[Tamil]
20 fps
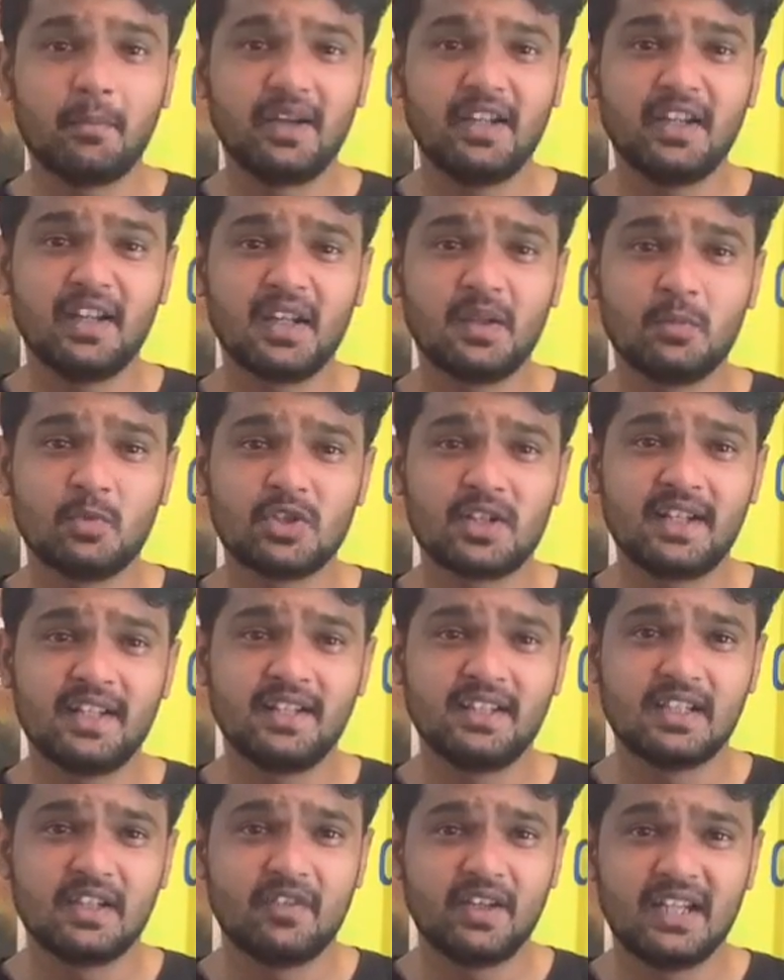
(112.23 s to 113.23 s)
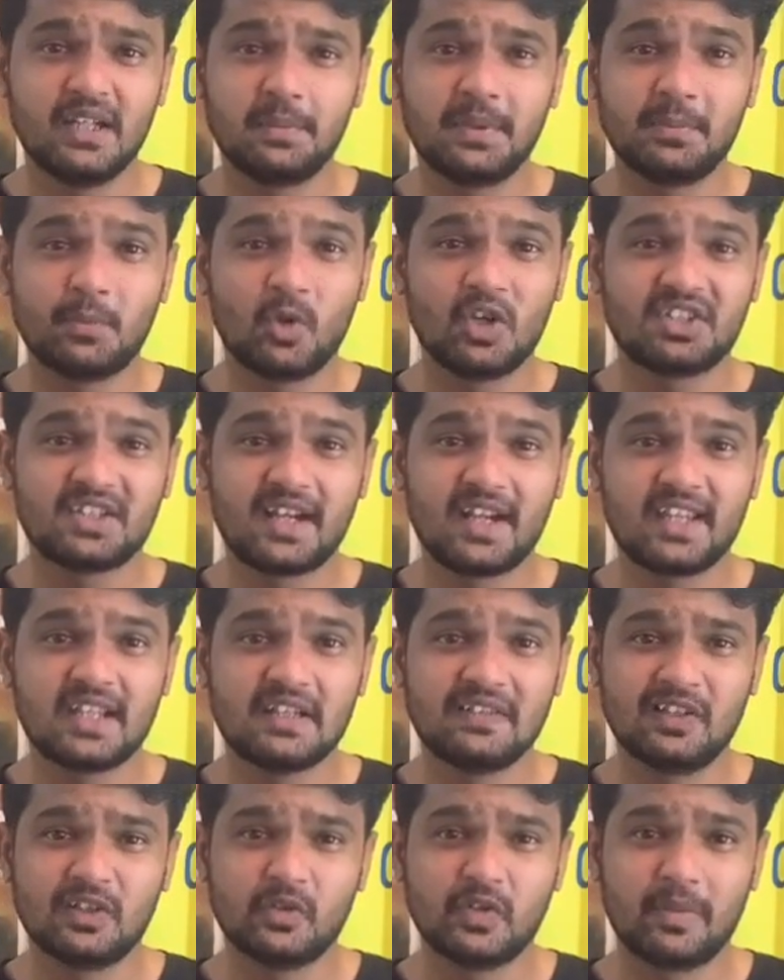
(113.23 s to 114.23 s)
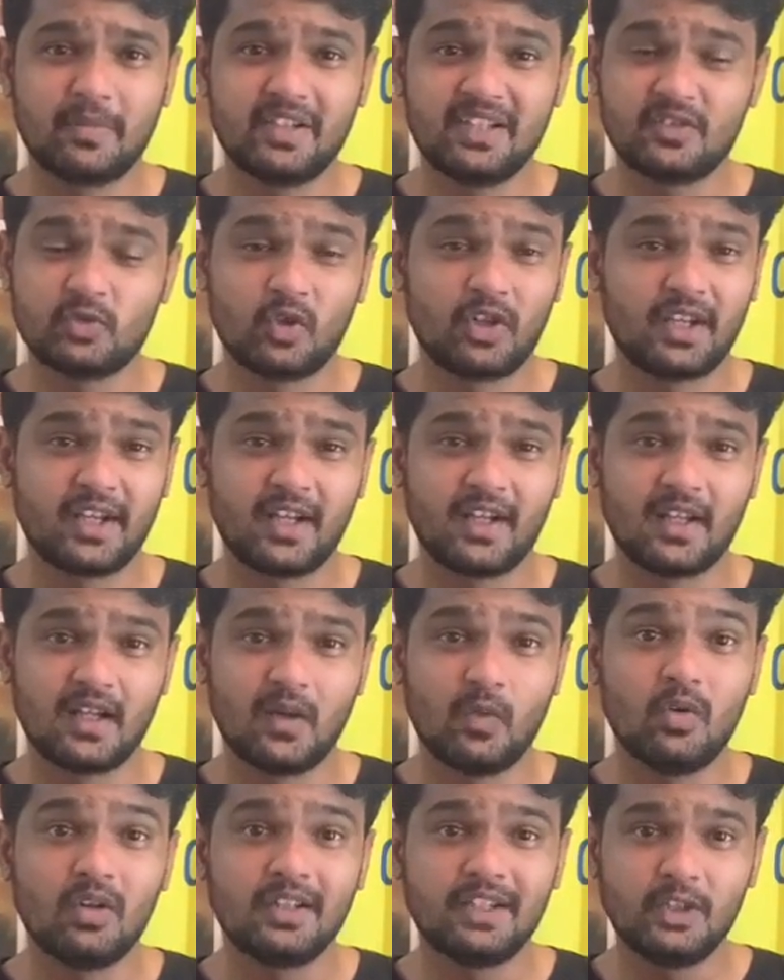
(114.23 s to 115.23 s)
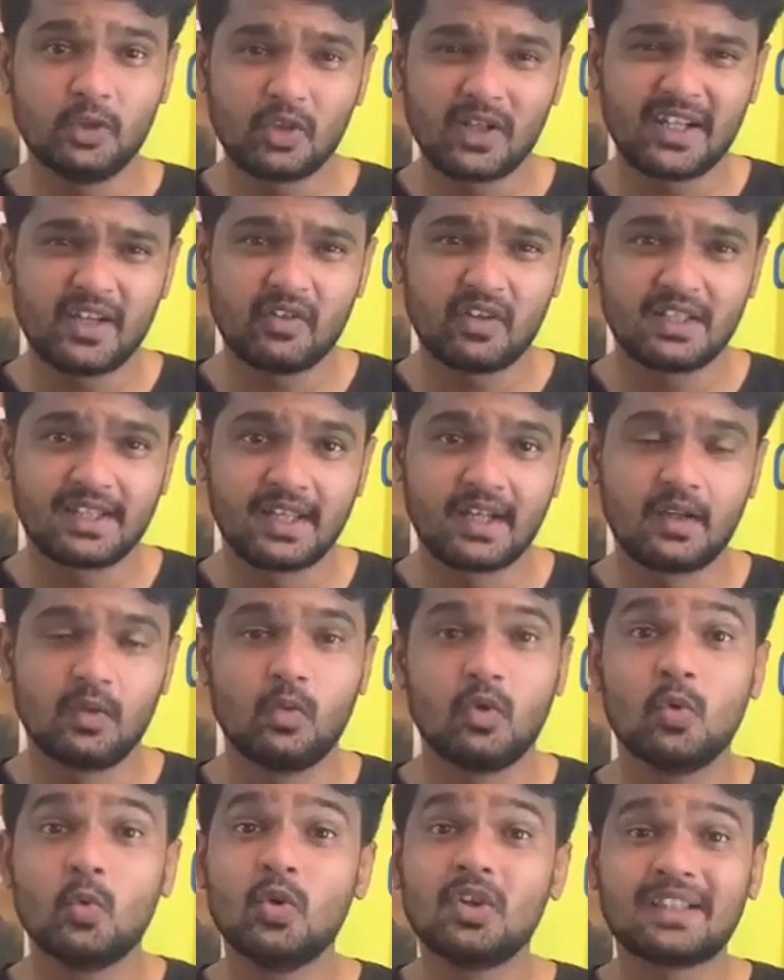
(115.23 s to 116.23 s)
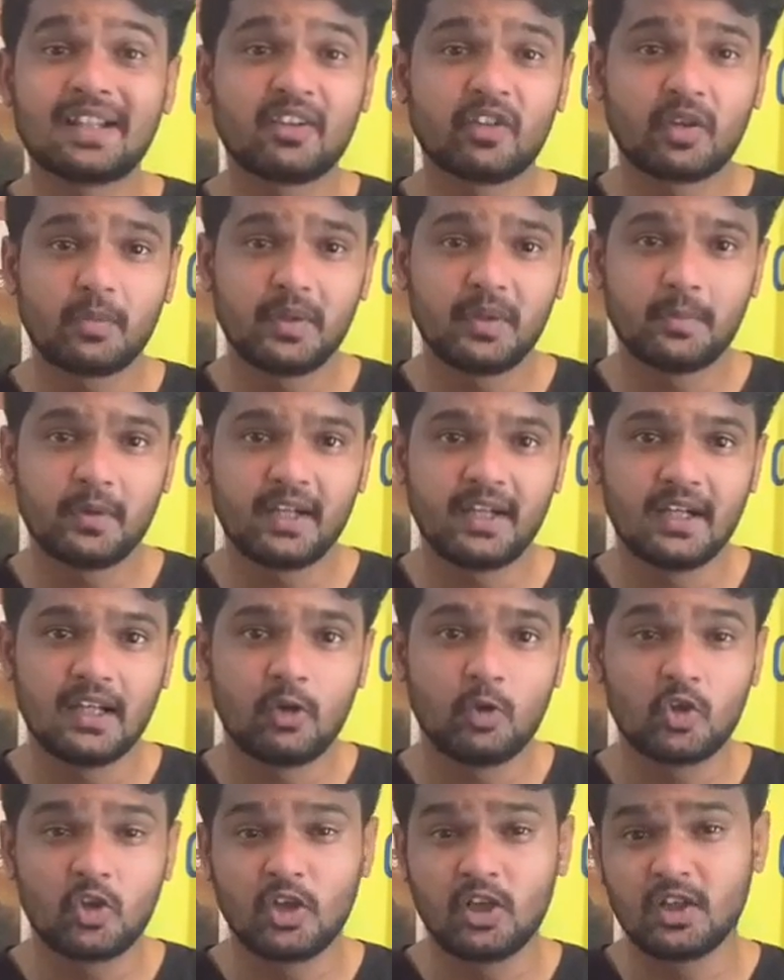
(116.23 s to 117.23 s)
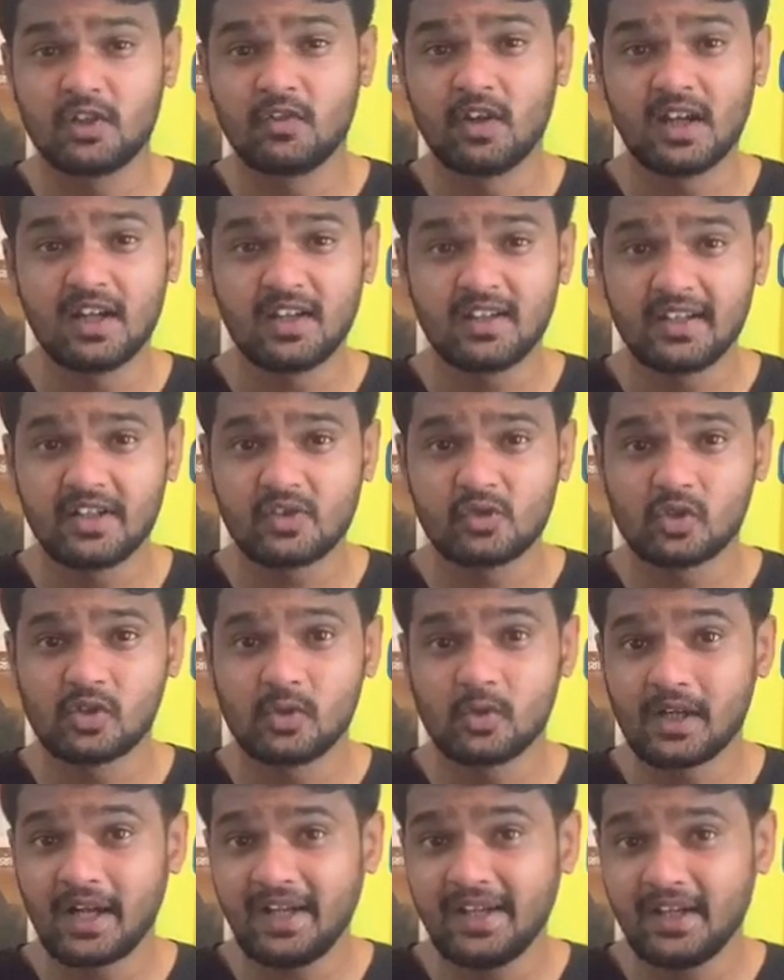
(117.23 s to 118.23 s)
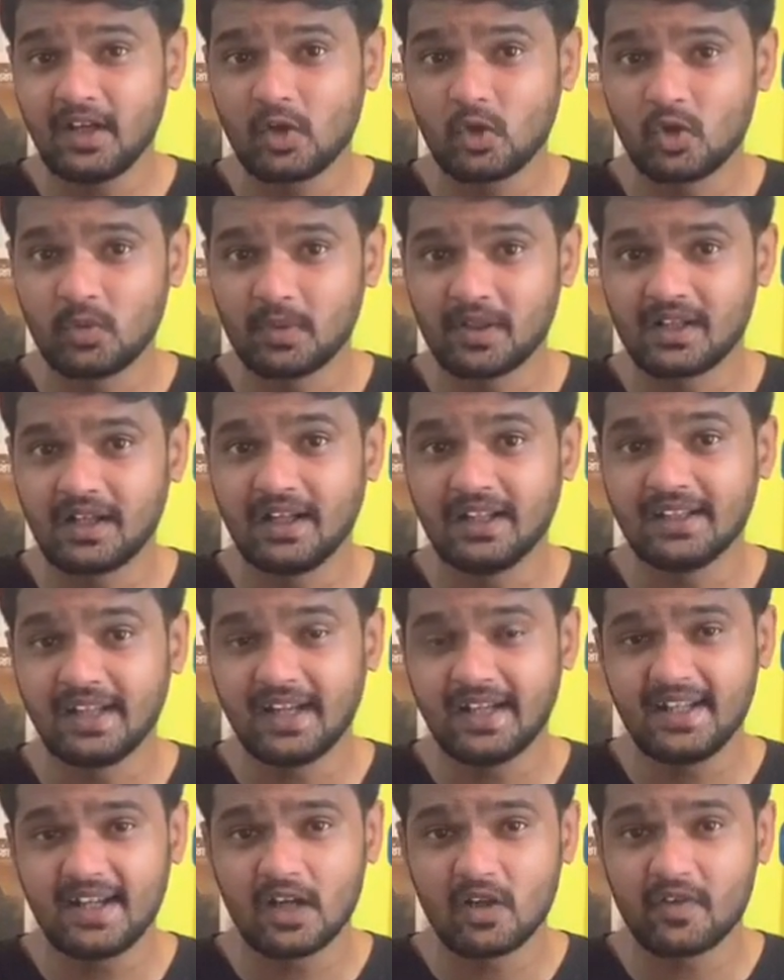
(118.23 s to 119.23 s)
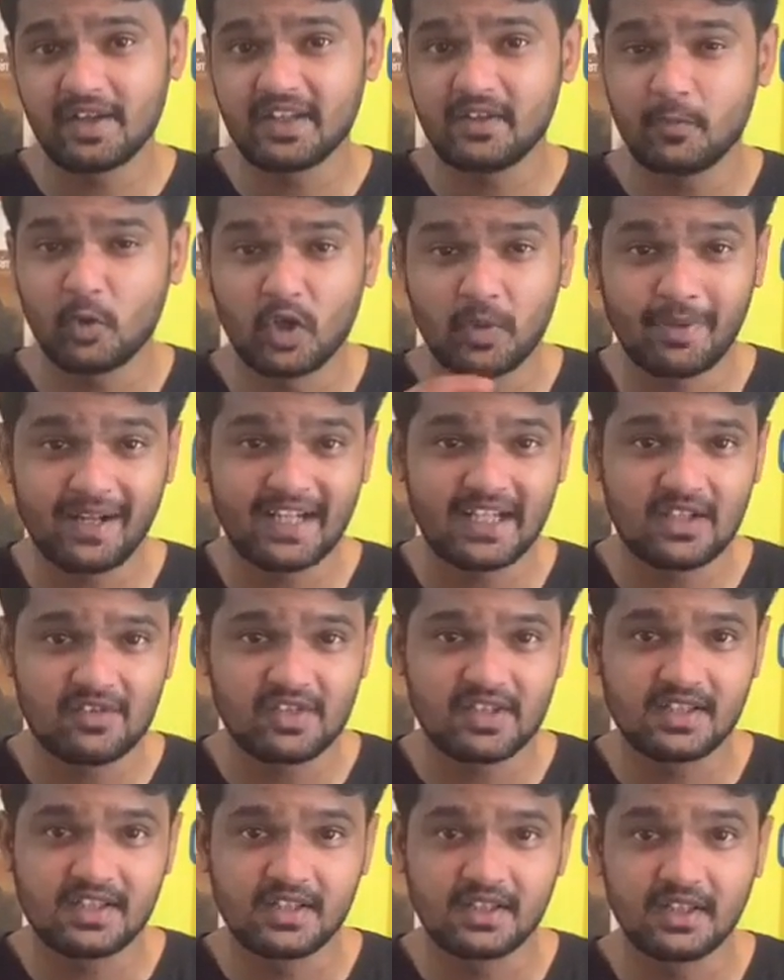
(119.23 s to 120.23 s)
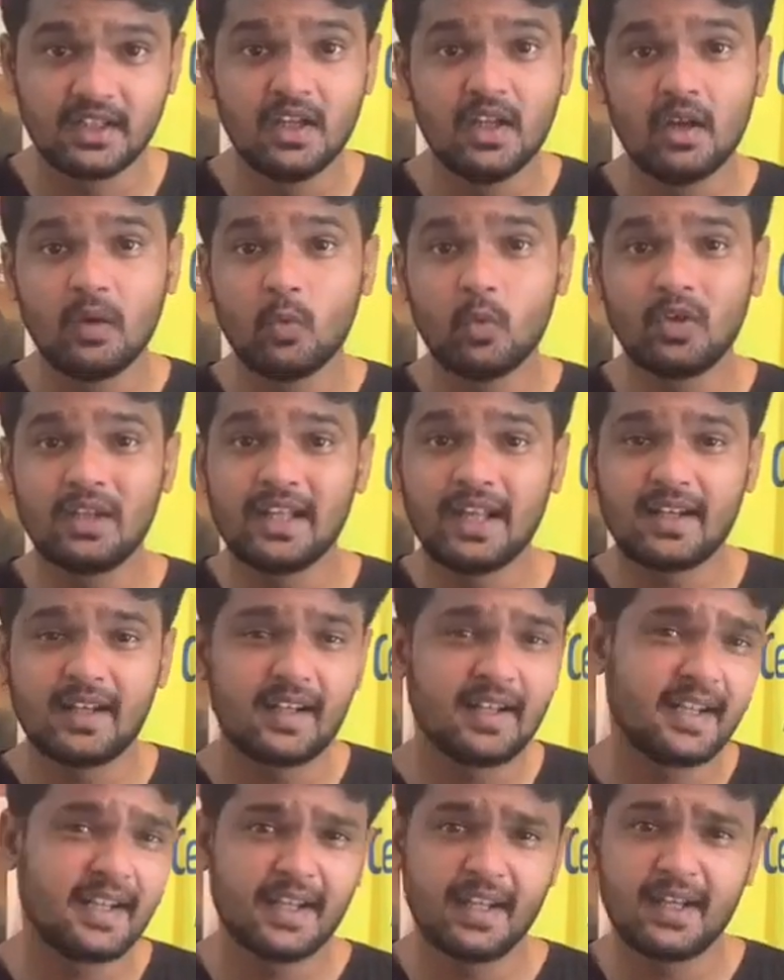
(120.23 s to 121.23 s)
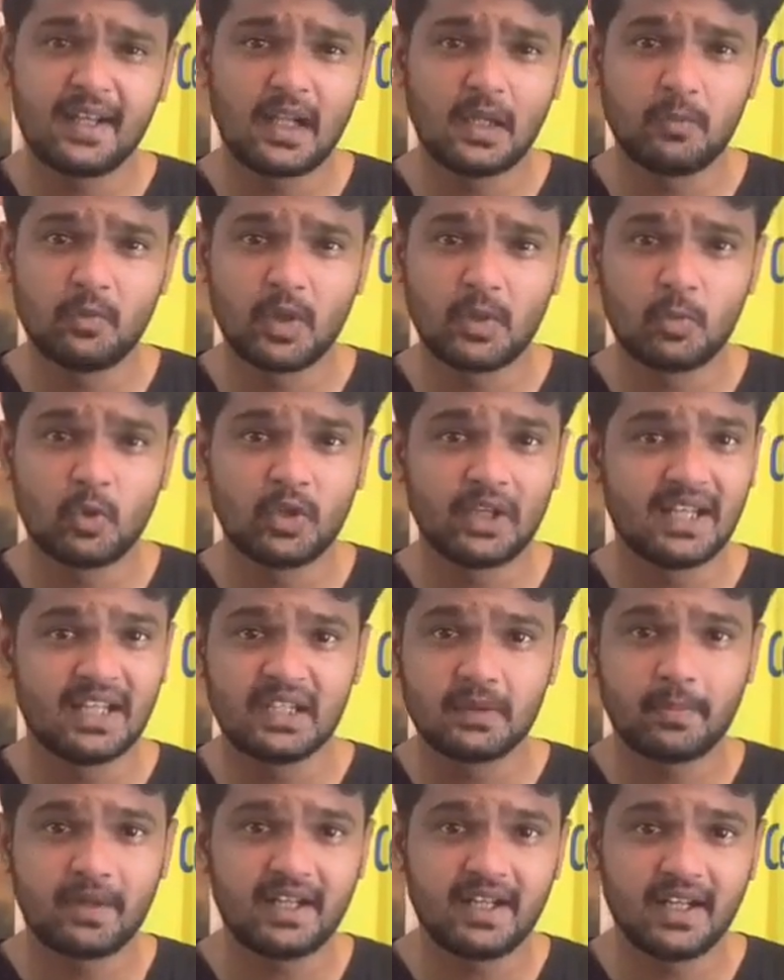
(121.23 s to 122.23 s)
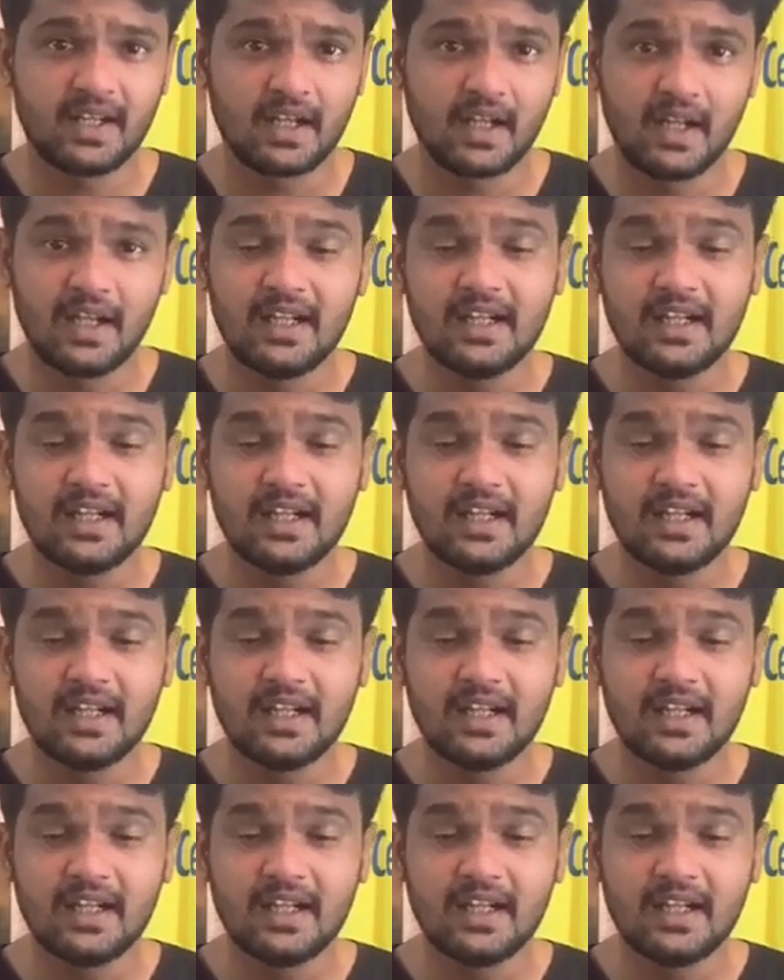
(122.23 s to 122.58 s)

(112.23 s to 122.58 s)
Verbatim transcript: பண்ணி எனக்கு போர் அடிக்குது நான் வெளில போய் போலீஸ் அடி தான் வாங்குவோம் அப்படின்னு சொல்றீங்கன்னா உங்களுக்கு இன்னொரு ஐடியா நான் தரேன் உங்க ஊர் தலைவர் மீட் பண்ணீங்கன்னா ஒரு உங்களுக்கு வாலண்டியர்னு சொல்லி ஒரு ஐடி கார்டு கொடுப்பாரு அந்த ஐடி கார்டு வாங்கி உங்க பேக்கெட் வச்சுக்கிட்டு ஊர்ல யார் யாருக்கு என்னென்ன ஹெல்ப் பண்ணுவோம் எல்லாத்தையும் பண்ணீங்கன்னா